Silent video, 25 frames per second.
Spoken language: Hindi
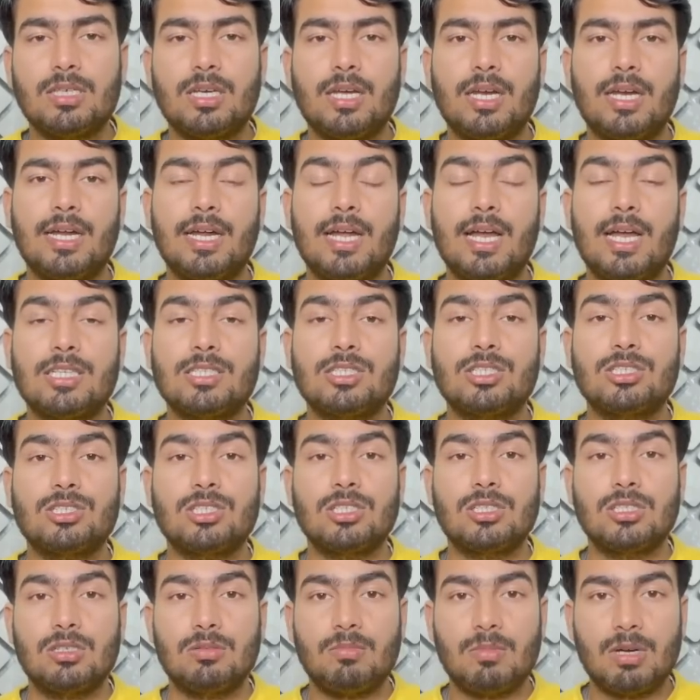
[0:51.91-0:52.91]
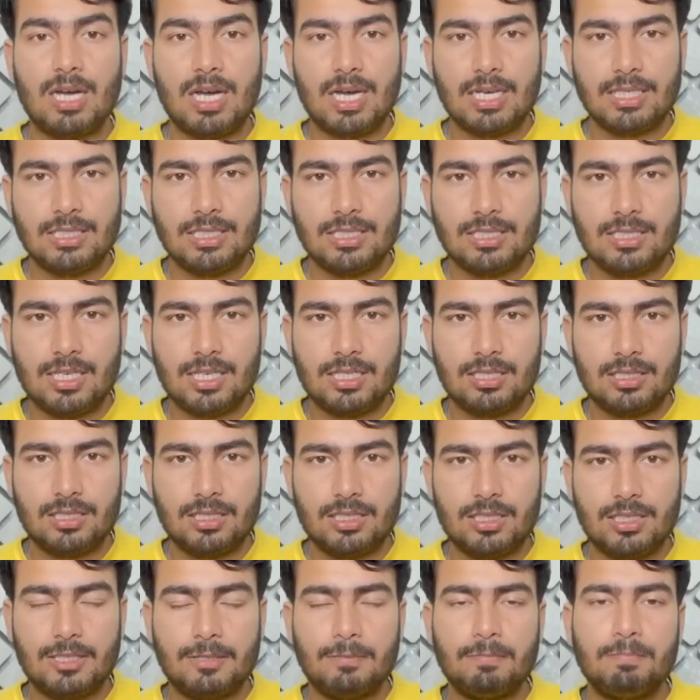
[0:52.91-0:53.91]
करेंगे आज के चंद्रमा आइए
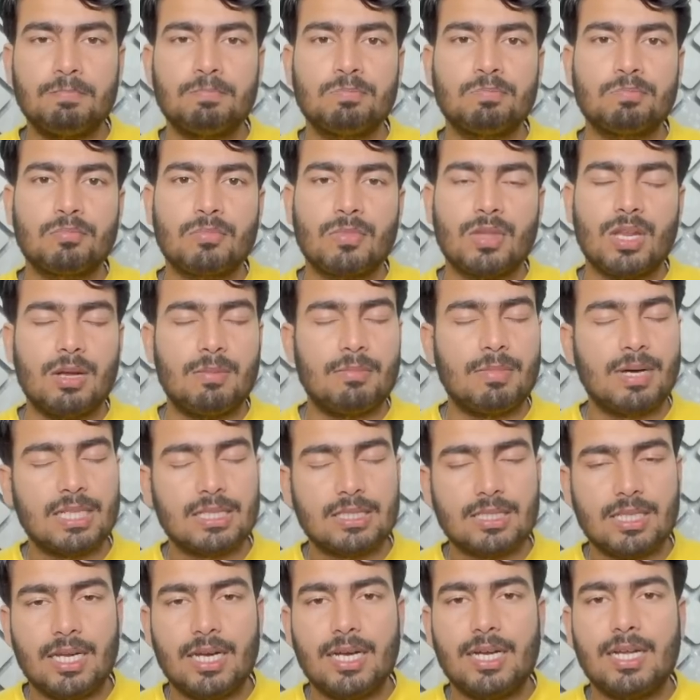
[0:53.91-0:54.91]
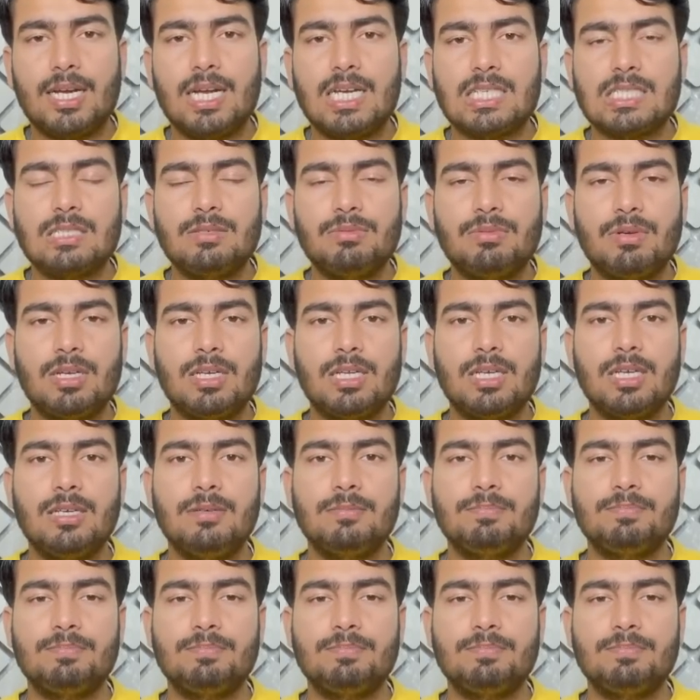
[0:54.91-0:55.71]
जानते हैं बात करेंगे राशिफल की